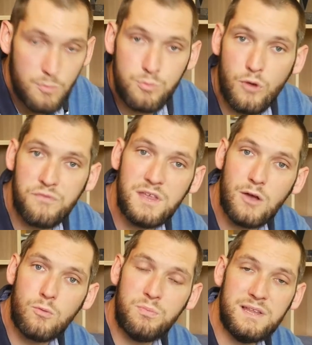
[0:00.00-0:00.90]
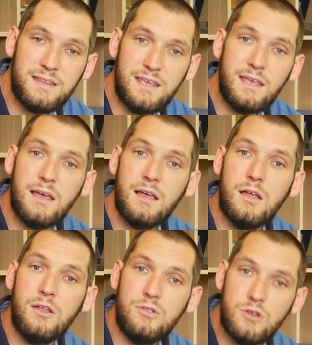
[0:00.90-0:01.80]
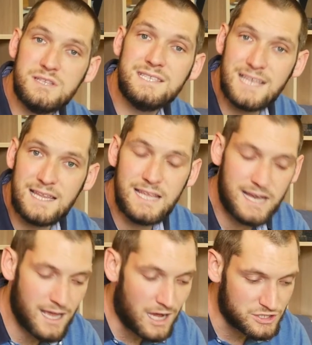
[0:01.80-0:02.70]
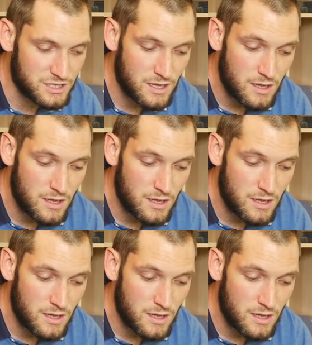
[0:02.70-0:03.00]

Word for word: pour venir compléter notre set d'éclairage.